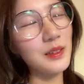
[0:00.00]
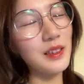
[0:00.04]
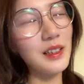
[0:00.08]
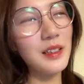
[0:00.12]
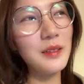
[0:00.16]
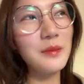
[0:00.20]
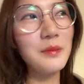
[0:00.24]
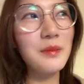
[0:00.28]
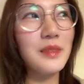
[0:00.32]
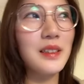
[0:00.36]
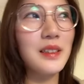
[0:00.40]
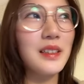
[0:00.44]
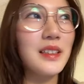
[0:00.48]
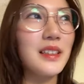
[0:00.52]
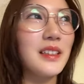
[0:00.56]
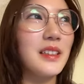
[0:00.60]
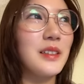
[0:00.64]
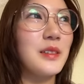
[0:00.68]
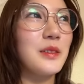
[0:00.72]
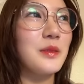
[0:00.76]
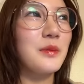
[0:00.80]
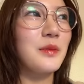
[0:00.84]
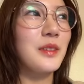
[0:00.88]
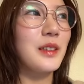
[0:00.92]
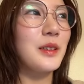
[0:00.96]
あんまり
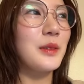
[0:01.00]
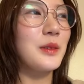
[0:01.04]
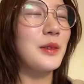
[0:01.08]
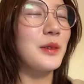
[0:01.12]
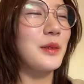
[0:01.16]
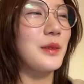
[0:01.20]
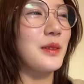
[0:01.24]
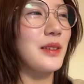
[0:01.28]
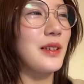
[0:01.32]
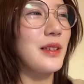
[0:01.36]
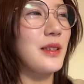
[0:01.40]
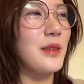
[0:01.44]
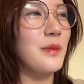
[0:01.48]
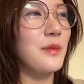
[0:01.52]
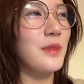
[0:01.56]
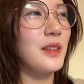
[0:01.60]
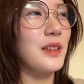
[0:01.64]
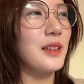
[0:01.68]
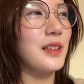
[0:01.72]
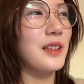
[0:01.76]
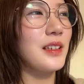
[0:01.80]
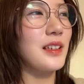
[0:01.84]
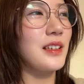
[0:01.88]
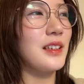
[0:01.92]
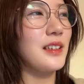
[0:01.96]
うまいこと説明
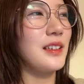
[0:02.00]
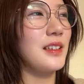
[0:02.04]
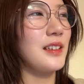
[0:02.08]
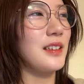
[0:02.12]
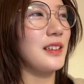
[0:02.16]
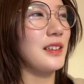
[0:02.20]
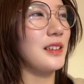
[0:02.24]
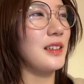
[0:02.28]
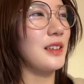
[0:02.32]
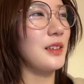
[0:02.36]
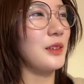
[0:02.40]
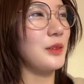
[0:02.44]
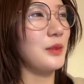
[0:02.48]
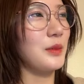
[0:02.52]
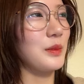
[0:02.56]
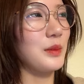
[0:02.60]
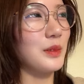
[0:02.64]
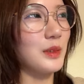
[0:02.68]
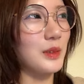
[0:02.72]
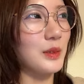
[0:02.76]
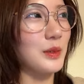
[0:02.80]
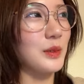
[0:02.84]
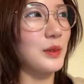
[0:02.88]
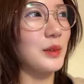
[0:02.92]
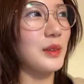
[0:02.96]
できひんねんけど
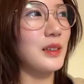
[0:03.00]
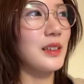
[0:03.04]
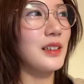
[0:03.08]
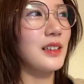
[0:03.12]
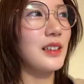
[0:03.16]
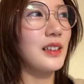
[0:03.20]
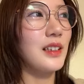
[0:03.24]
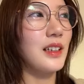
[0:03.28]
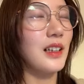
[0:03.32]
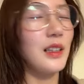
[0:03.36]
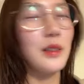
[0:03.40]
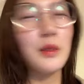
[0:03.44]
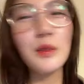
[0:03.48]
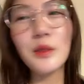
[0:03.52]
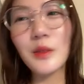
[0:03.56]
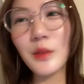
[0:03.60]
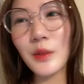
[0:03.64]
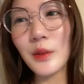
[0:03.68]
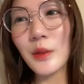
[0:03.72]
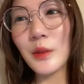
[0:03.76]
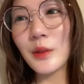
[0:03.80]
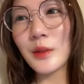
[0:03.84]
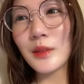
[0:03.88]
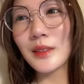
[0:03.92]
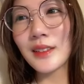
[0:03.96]
そうあるの
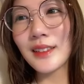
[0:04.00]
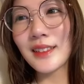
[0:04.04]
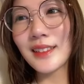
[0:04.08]
よ